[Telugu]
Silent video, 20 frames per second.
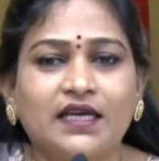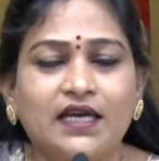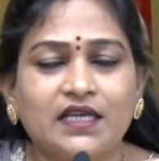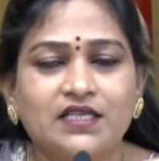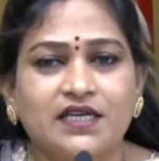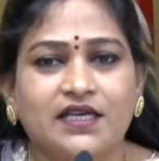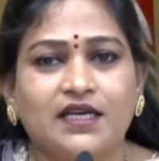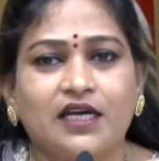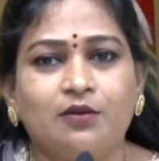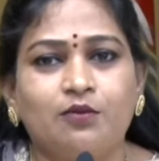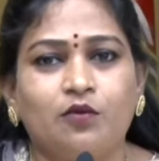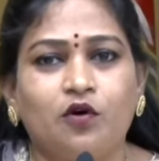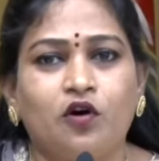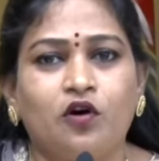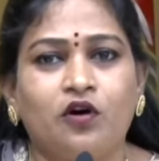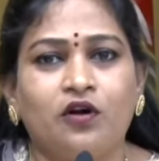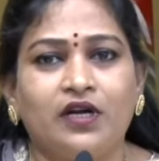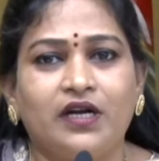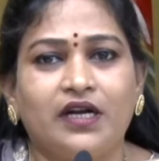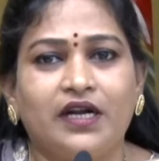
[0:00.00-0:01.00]
నిజంగా
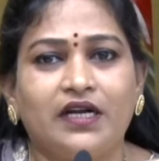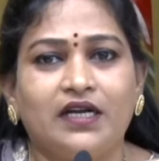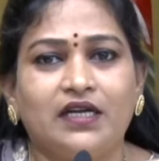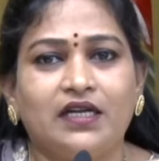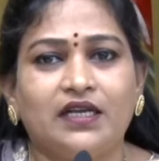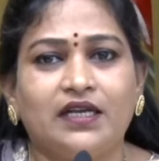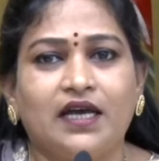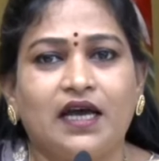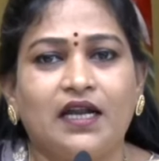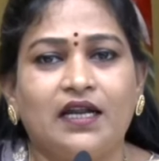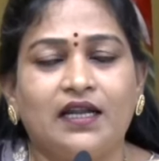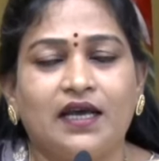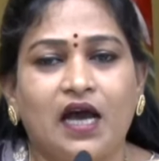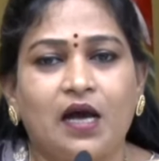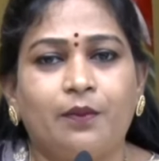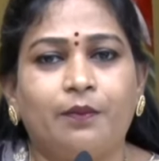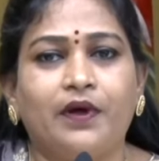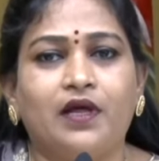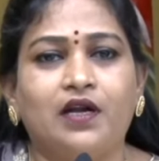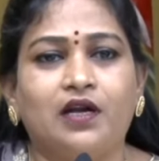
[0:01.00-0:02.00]
జగన్మోహన్ రెడ్డి
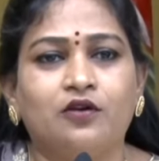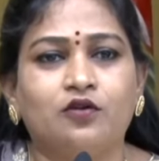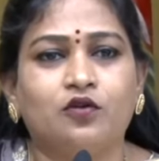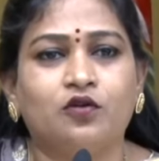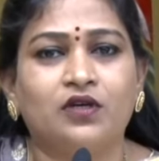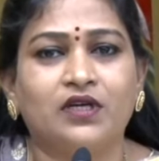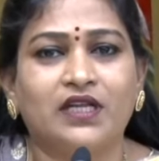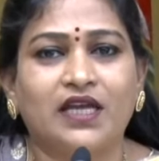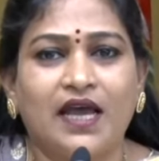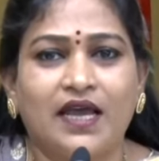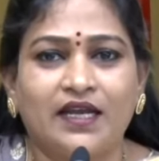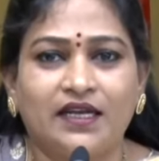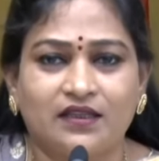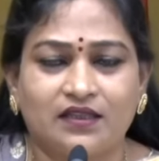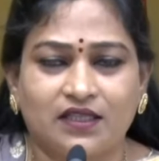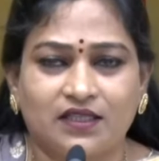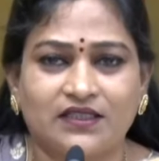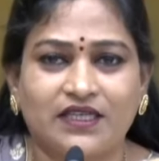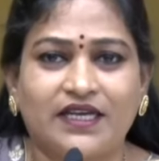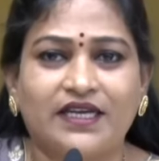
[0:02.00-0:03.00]
గారిని ఆపాలనుకుంటే
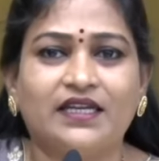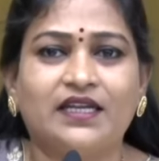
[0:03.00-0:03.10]
ఆయన ఇంత